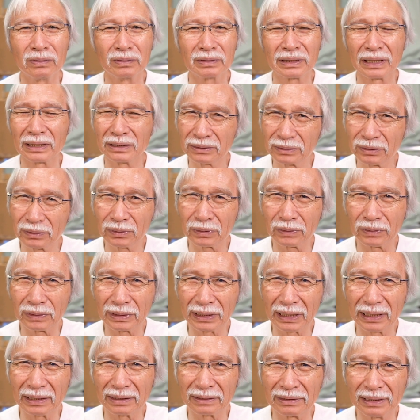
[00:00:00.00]
ダウンロードで
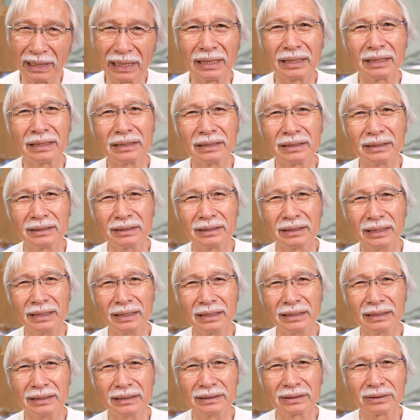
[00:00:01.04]
きるね、
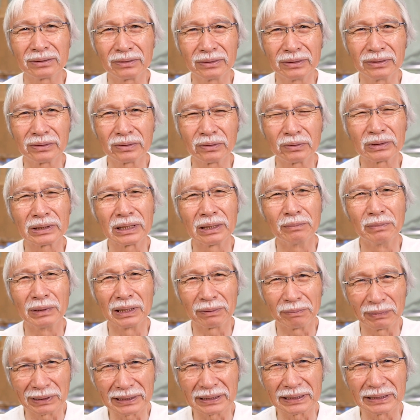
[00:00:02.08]
えそういう特典もあ
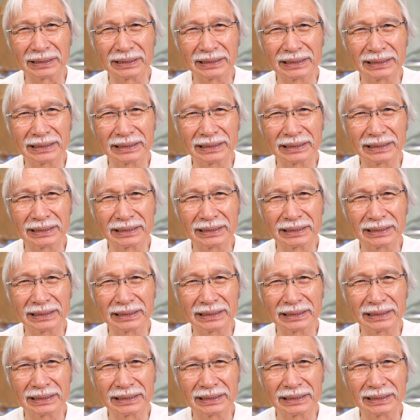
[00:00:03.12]
ります。